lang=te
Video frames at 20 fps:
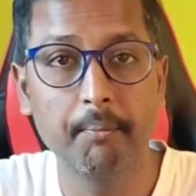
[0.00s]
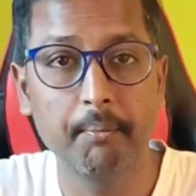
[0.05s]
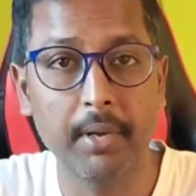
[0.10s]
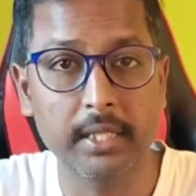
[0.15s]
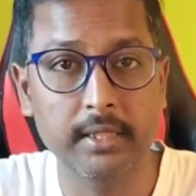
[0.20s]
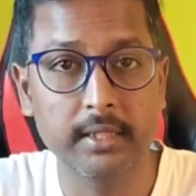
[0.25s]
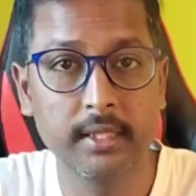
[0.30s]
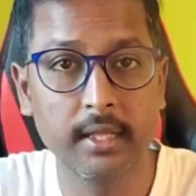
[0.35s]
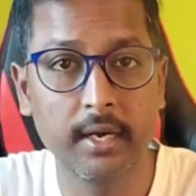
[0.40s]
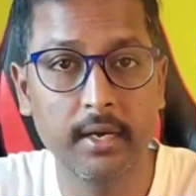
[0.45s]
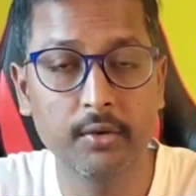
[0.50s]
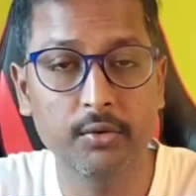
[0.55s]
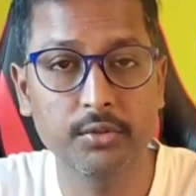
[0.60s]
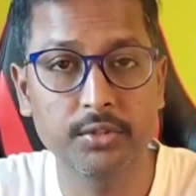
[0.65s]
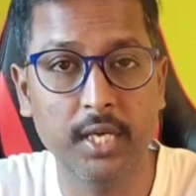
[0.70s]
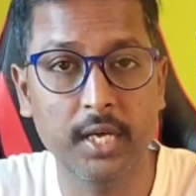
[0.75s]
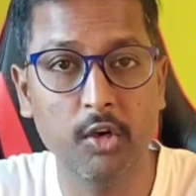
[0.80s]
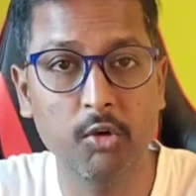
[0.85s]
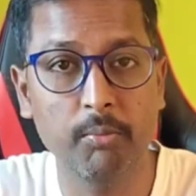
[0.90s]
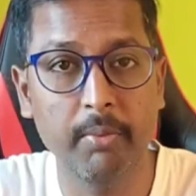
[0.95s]
పద్నాలుగు
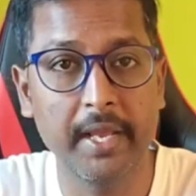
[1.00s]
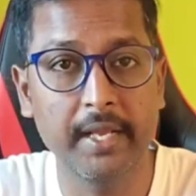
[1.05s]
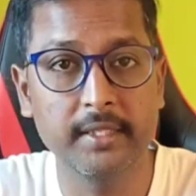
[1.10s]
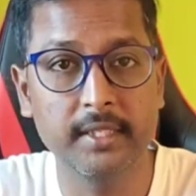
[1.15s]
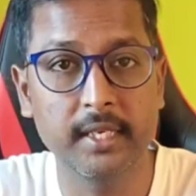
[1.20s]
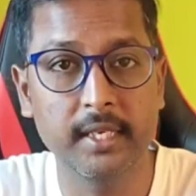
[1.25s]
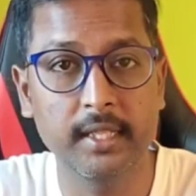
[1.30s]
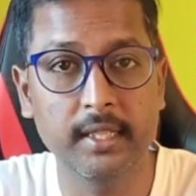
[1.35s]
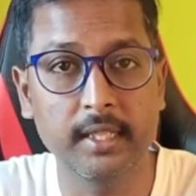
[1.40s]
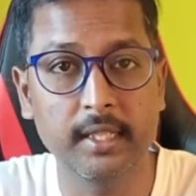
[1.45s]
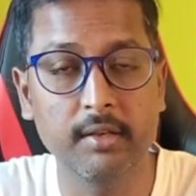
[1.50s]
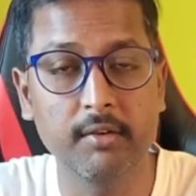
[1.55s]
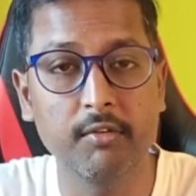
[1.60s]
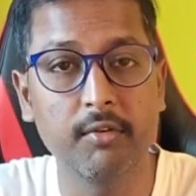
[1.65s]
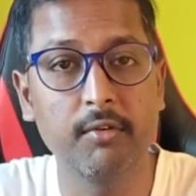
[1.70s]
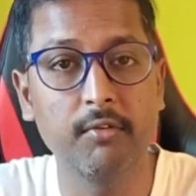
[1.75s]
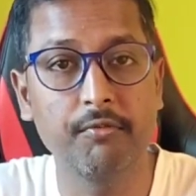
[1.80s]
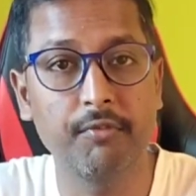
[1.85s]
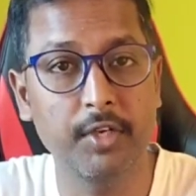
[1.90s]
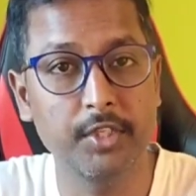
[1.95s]
సార్లు బయింగ్ జరిగింది
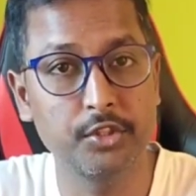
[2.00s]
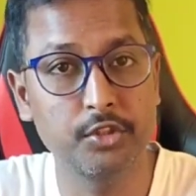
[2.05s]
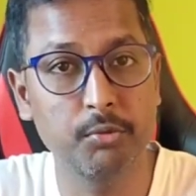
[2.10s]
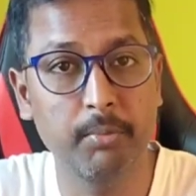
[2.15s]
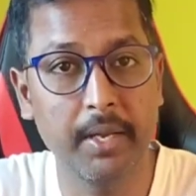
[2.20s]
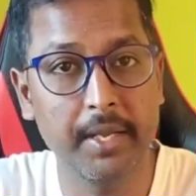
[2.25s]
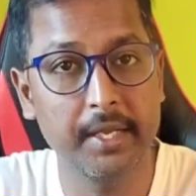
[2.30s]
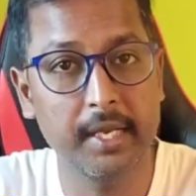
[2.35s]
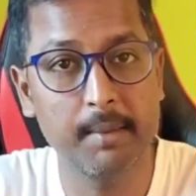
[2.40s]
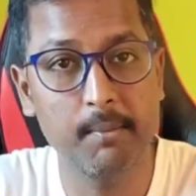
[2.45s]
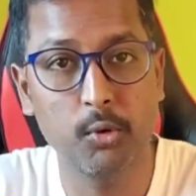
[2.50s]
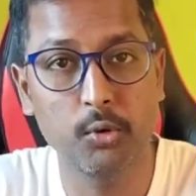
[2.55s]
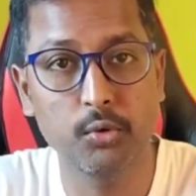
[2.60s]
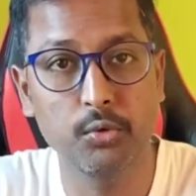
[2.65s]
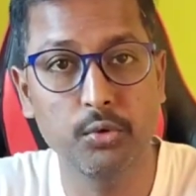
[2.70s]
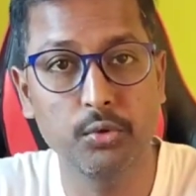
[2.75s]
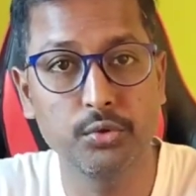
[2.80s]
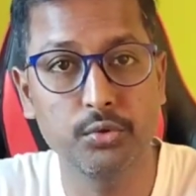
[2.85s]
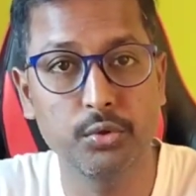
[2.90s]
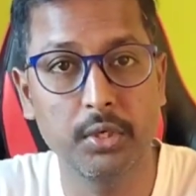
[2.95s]
ఫస్ట్ బయింగ్ అమౌంట్
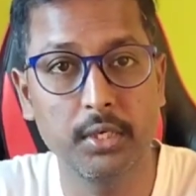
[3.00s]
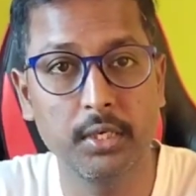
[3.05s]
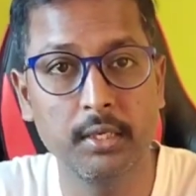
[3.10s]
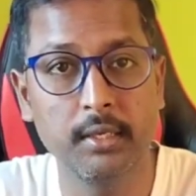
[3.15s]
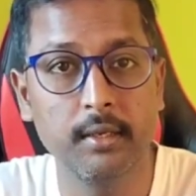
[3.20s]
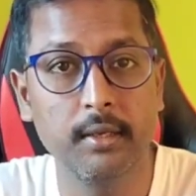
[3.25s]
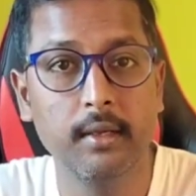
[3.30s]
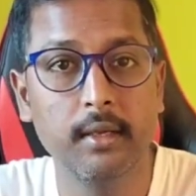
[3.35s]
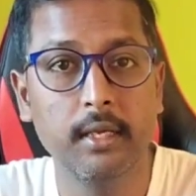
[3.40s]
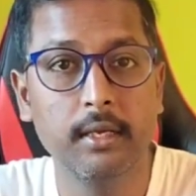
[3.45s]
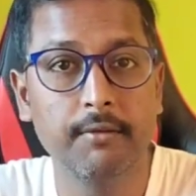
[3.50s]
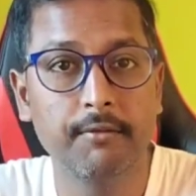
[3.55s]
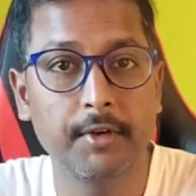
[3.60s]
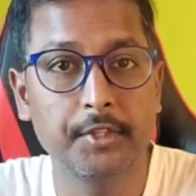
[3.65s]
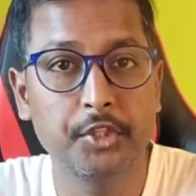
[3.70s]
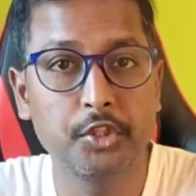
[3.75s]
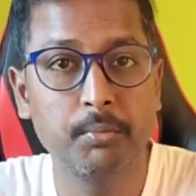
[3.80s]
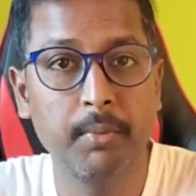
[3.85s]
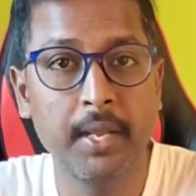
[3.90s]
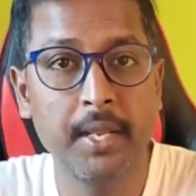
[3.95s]
ఉంటుంది చూడండి
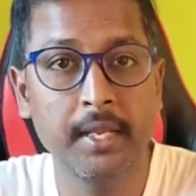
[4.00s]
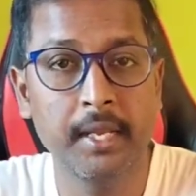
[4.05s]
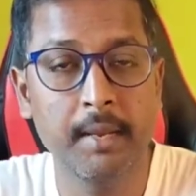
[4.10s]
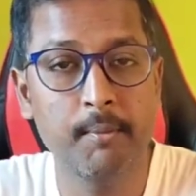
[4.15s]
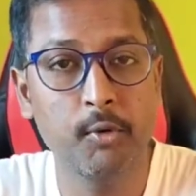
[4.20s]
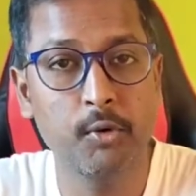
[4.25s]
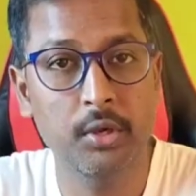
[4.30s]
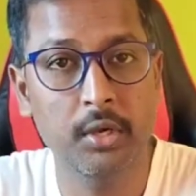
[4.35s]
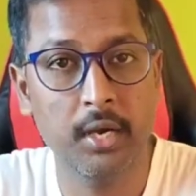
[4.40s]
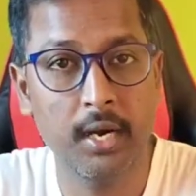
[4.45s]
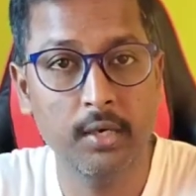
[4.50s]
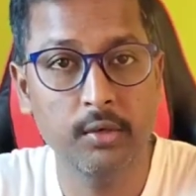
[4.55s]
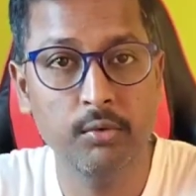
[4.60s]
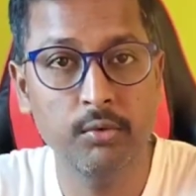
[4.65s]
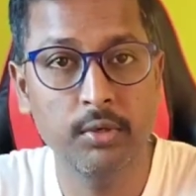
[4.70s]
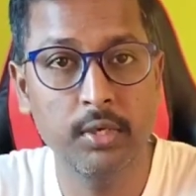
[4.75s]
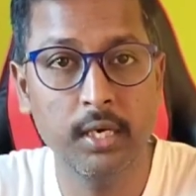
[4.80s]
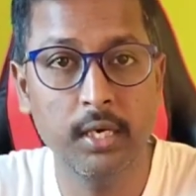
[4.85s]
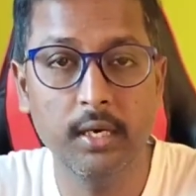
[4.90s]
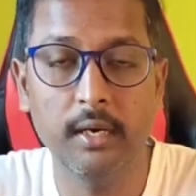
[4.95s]
ఫస్ట్ బయింగ్ అమౌంట్
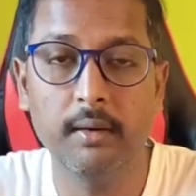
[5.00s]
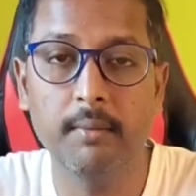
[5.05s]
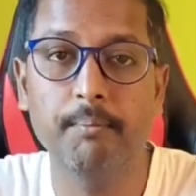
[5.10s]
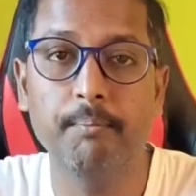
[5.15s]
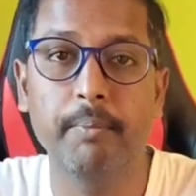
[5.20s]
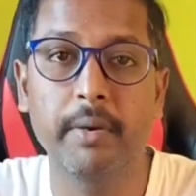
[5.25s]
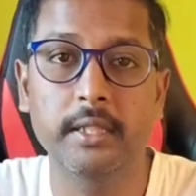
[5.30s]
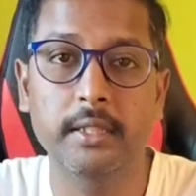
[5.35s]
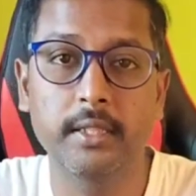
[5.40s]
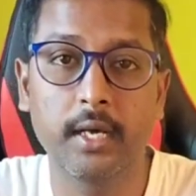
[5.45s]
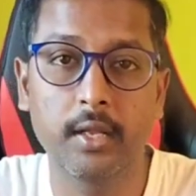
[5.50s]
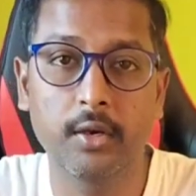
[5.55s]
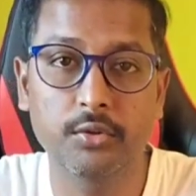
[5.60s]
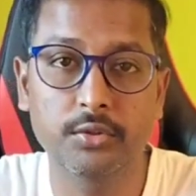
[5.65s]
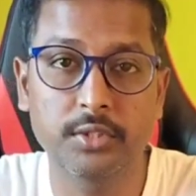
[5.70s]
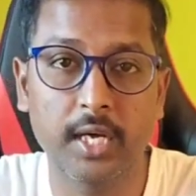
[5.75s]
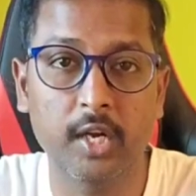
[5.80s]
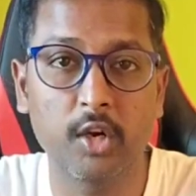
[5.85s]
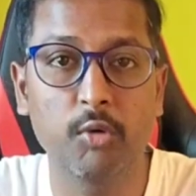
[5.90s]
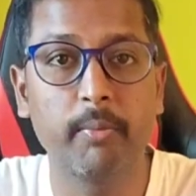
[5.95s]
కాకుండా
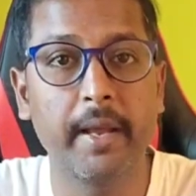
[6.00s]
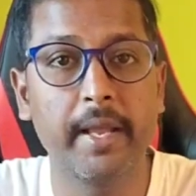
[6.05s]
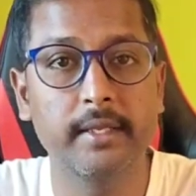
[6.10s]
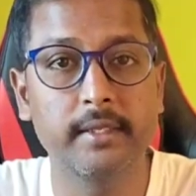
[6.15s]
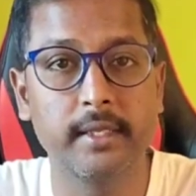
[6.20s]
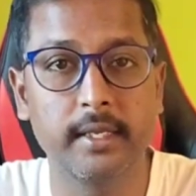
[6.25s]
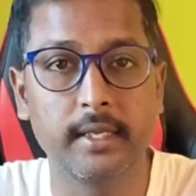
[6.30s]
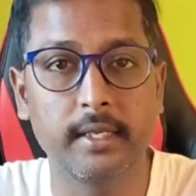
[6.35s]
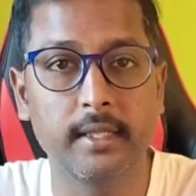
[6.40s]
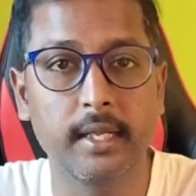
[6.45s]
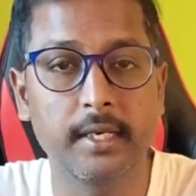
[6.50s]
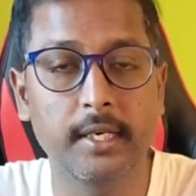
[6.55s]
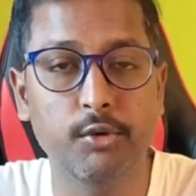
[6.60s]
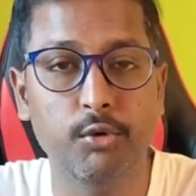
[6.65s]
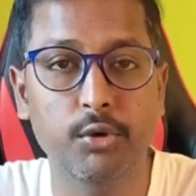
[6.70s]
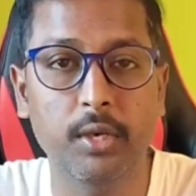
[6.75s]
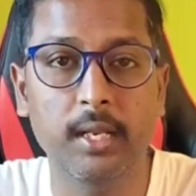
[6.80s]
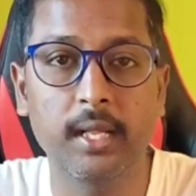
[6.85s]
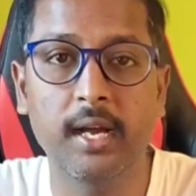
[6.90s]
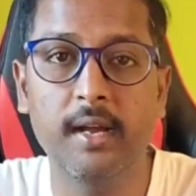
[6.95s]
పద్నాలుగు సార్లు బయింగ్ జరిగింది అంటే
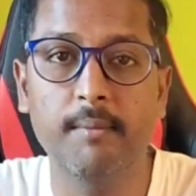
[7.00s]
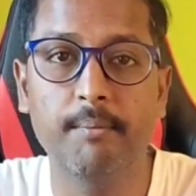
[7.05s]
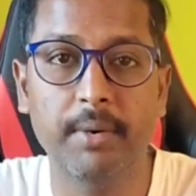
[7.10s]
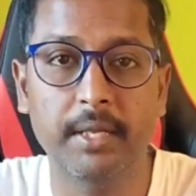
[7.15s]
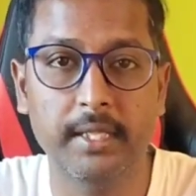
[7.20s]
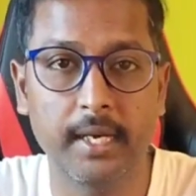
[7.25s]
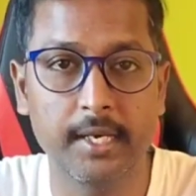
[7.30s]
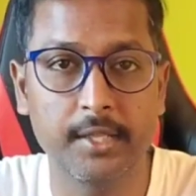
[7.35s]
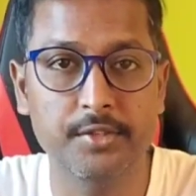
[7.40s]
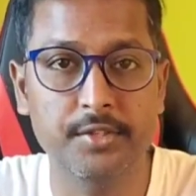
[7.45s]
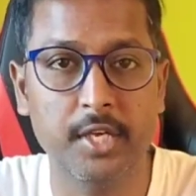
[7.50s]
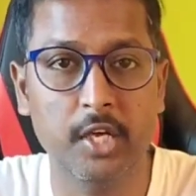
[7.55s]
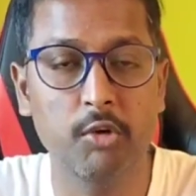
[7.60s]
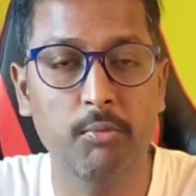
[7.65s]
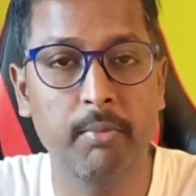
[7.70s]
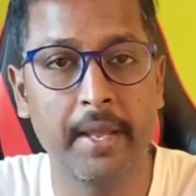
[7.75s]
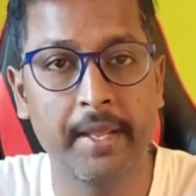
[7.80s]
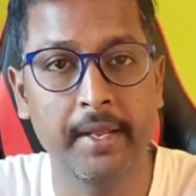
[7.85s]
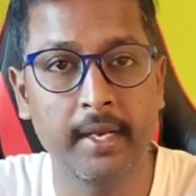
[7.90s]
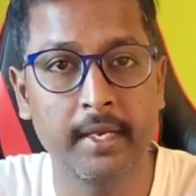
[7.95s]
టోటల్గా పదహైదు
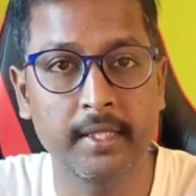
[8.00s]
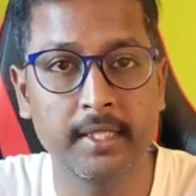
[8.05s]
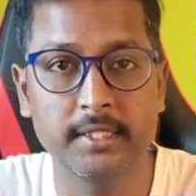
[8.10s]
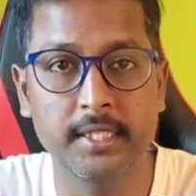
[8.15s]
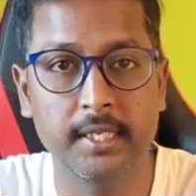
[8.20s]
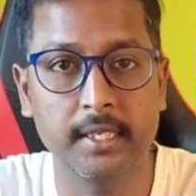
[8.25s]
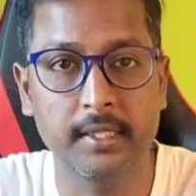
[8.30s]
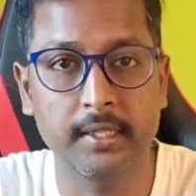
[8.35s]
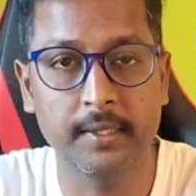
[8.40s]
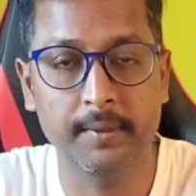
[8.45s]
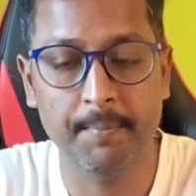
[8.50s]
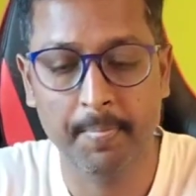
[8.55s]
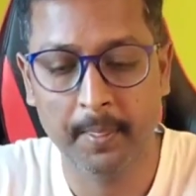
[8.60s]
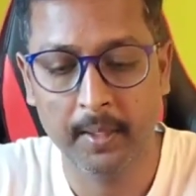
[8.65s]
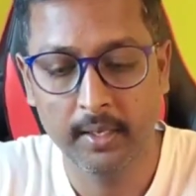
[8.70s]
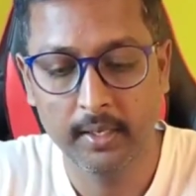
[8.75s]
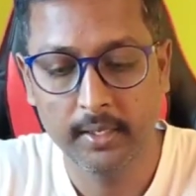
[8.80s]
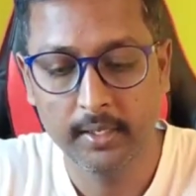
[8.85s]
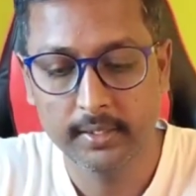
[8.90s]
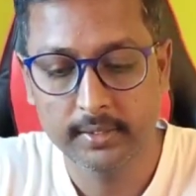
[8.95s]
సార్లు బయింగ్ అయితే జరిగింది
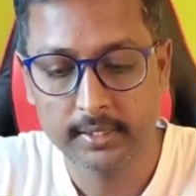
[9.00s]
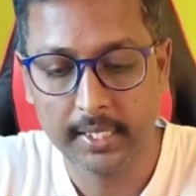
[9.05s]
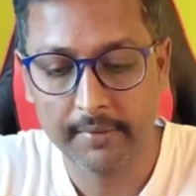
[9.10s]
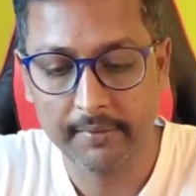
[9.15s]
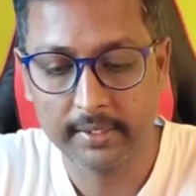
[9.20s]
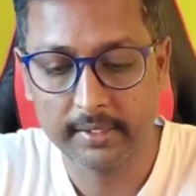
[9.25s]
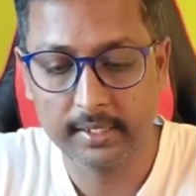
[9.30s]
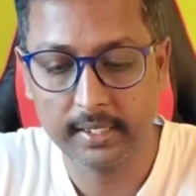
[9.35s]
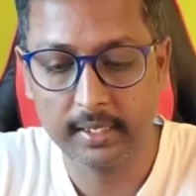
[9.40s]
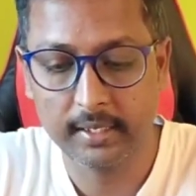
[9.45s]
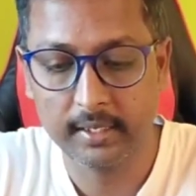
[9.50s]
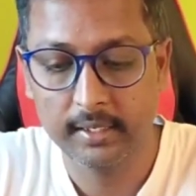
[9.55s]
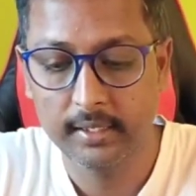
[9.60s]
తర్వాత